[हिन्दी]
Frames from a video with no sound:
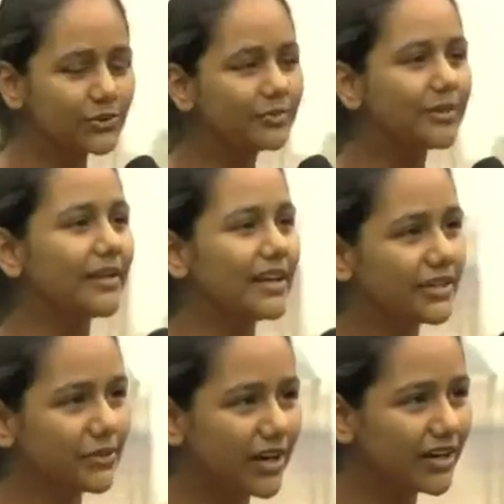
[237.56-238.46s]
स्कूल में
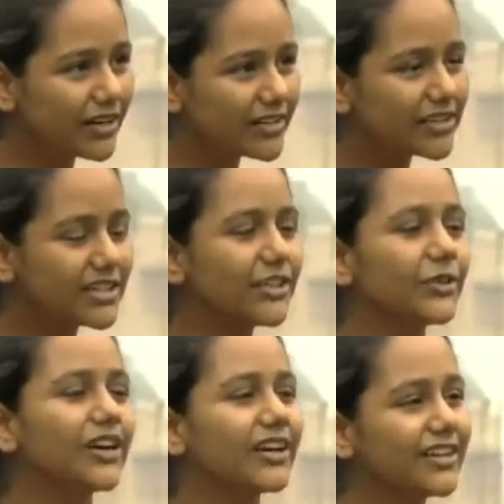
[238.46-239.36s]
पहले योगा करती थी
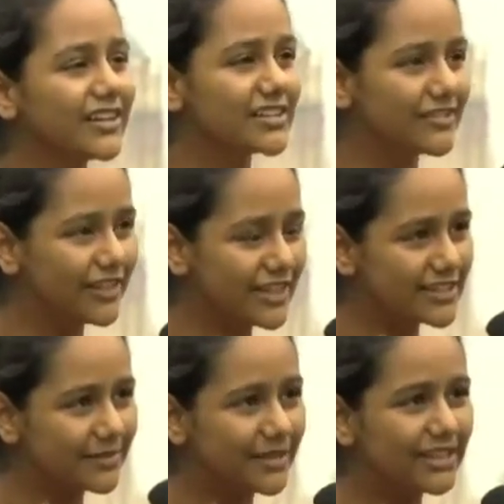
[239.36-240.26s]
योगा करने से
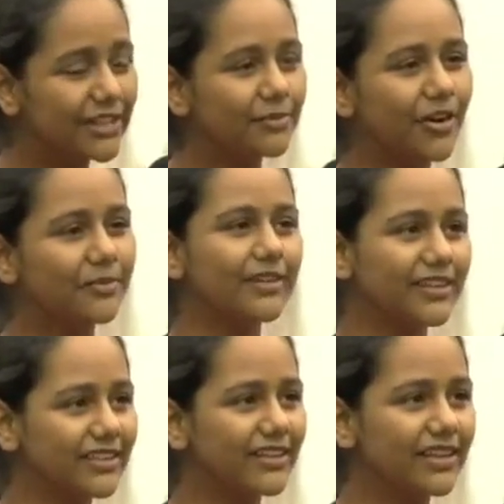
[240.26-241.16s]
फ्लेक्सिबिलिटी बहुत
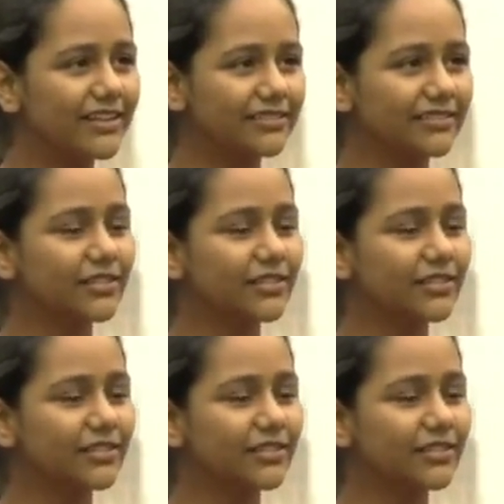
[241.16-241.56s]
बढ़ती है